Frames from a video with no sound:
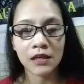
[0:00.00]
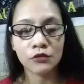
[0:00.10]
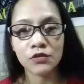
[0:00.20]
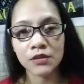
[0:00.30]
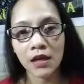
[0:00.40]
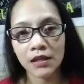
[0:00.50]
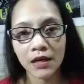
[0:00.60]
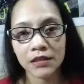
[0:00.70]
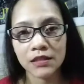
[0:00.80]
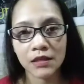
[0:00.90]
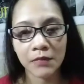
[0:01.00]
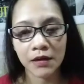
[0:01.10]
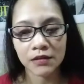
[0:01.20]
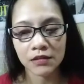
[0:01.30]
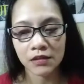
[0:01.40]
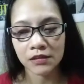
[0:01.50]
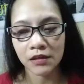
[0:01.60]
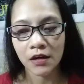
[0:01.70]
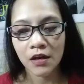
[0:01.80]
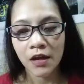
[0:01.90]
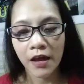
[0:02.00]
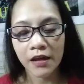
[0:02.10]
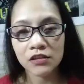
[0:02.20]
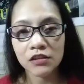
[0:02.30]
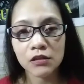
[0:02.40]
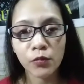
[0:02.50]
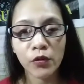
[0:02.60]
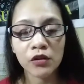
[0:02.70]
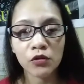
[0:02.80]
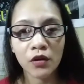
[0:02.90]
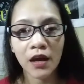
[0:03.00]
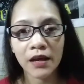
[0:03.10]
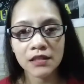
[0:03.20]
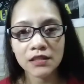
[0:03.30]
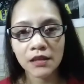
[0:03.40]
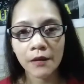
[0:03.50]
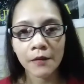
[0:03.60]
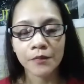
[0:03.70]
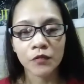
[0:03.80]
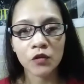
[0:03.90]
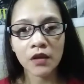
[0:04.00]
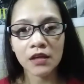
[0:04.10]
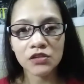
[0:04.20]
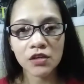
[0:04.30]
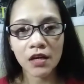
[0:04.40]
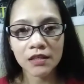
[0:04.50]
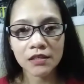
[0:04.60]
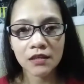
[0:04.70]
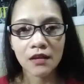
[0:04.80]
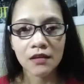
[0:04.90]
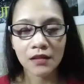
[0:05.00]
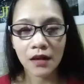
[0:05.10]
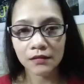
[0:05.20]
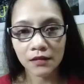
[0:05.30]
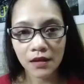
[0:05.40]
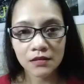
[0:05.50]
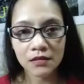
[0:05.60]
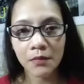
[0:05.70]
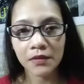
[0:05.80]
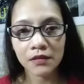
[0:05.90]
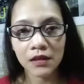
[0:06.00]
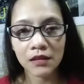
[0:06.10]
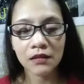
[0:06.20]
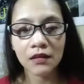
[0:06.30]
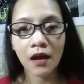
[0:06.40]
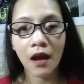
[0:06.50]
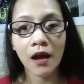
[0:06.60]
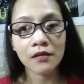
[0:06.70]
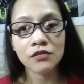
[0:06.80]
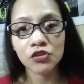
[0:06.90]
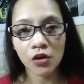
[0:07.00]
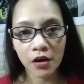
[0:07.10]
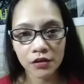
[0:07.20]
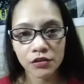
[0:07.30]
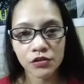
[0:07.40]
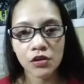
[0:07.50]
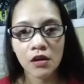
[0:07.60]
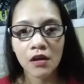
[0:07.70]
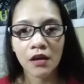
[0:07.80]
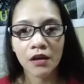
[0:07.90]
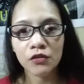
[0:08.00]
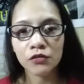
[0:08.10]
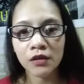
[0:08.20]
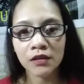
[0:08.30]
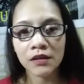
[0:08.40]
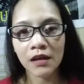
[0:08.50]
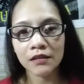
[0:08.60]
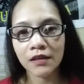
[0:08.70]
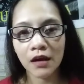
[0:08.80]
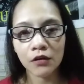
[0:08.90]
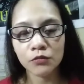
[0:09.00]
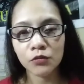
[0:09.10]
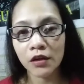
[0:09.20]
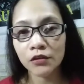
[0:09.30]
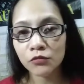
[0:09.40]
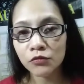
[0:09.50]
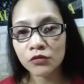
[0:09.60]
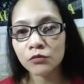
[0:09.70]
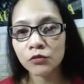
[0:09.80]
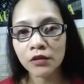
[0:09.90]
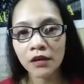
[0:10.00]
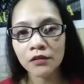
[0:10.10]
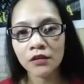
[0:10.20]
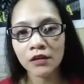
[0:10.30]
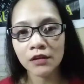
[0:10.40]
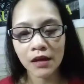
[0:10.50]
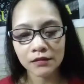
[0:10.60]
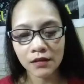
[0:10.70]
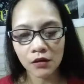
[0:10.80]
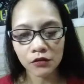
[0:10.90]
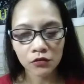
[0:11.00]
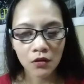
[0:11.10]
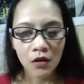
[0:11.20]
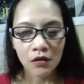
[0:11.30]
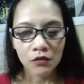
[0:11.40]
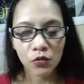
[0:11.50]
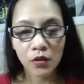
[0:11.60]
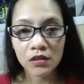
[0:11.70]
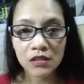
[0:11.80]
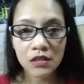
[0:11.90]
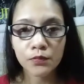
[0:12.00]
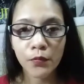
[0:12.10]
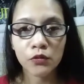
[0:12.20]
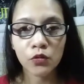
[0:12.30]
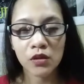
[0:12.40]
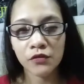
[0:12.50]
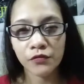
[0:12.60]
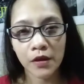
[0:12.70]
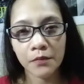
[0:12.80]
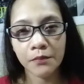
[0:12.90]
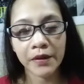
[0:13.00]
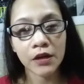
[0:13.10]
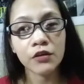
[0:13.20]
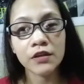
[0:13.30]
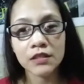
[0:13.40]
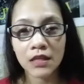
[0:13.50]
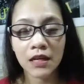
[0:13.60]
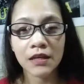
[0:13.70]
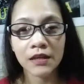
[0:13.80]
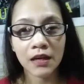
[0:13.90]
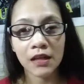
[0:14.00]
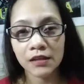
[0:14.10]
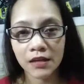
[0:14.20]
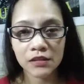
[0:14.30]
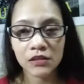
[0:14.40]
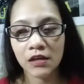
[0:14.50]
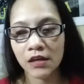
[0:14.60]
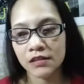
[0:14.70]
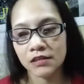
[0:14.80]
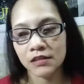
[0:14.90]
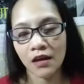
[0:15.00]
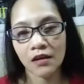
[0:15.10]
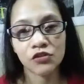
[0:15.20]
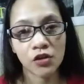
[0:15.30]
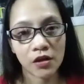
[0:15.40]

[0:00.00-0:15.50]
dun sa Alragic mga kacharchar. And just po ito guys, mm, and just dati 17 ang charge. Ngayong nag-lockdown, mula nung, mula nung nag-lockdown, 26.25, pareho na sila ng Alragic guys, ng